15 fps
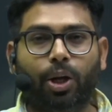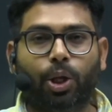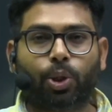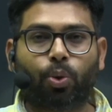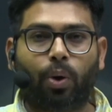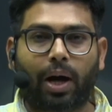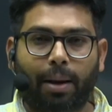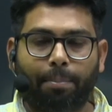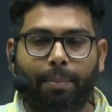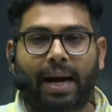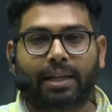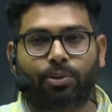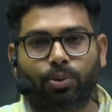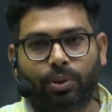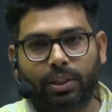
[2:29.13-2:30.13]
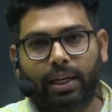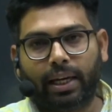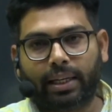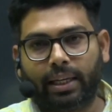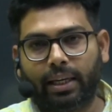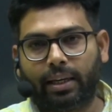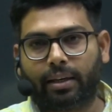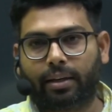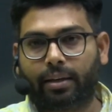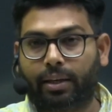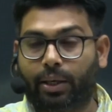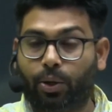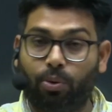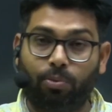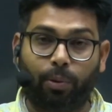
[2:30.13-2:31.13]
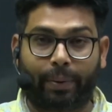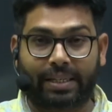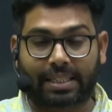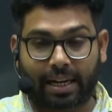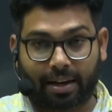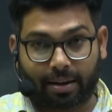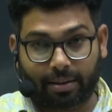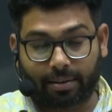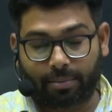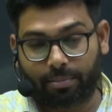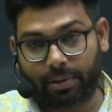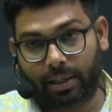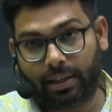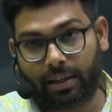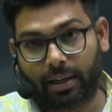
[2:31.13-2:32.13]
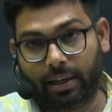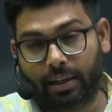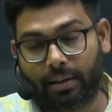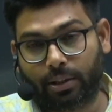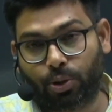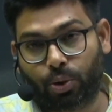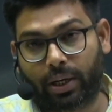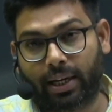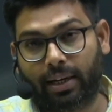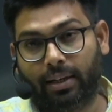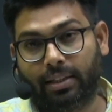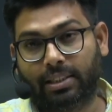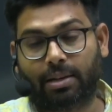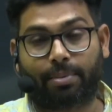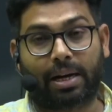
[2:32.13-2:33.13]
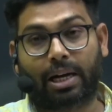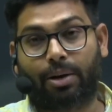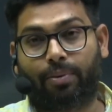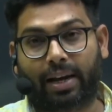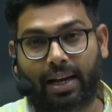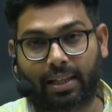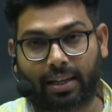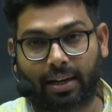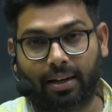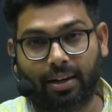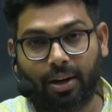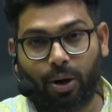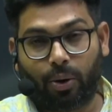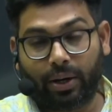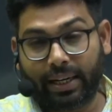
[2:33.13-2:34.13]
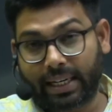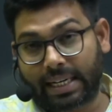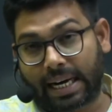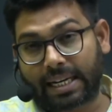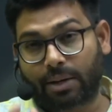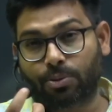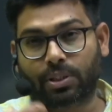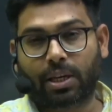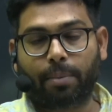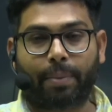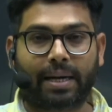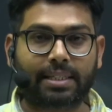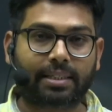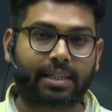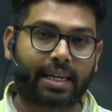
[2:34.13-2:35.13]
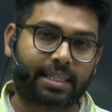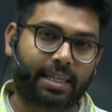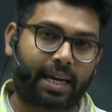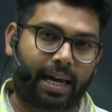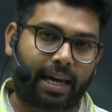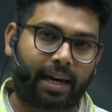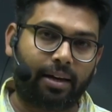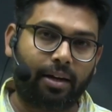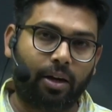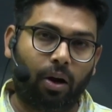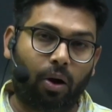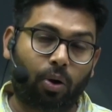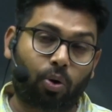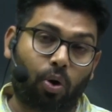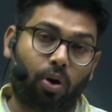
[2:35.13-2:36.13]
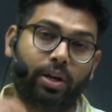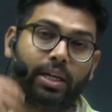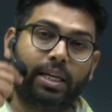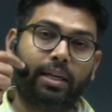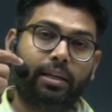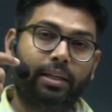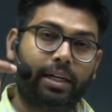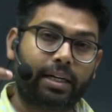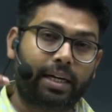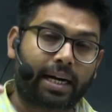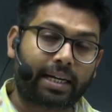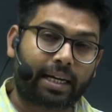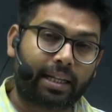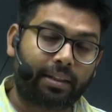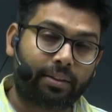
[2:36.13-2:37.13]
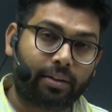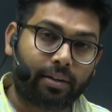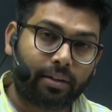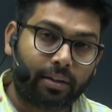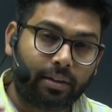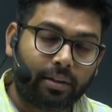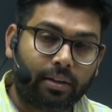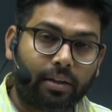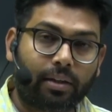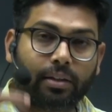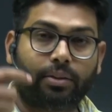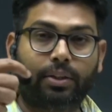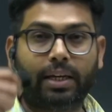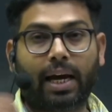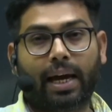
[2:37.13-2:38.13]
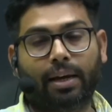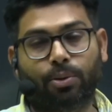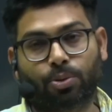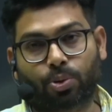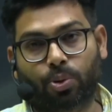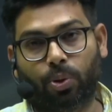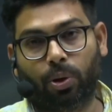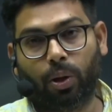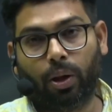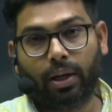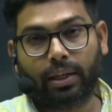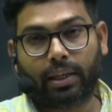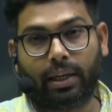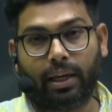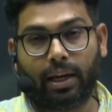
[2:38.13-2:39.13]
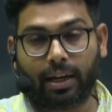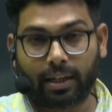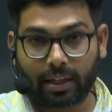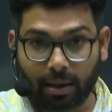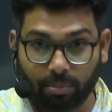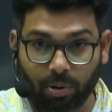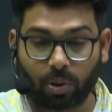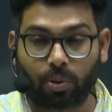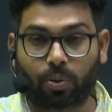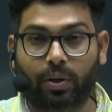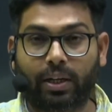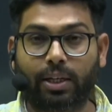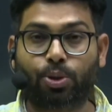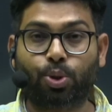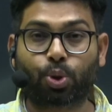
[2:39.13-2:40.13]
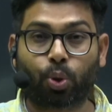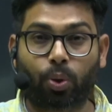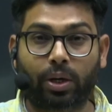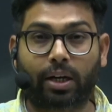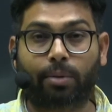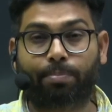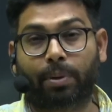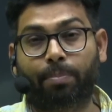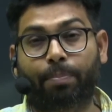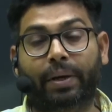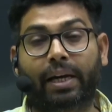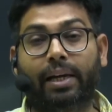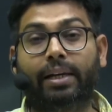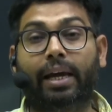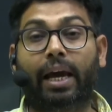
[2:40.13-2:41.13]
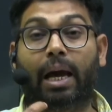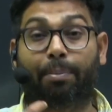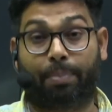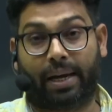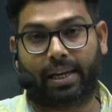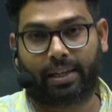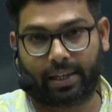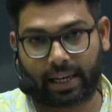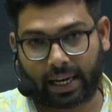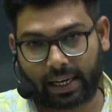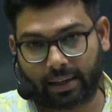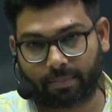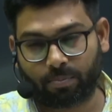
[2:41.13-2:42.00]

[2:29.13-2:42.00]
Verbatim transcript: तो अब बात होती है कि क्यों वो पैसा कर, जो है जमा करवा रहा था और ये डाटा उसके पास कैसे आया कौन ये डाटा दिया है उसको कि हम लोगों ने सोलर पंप के लिए अप्लाई किया है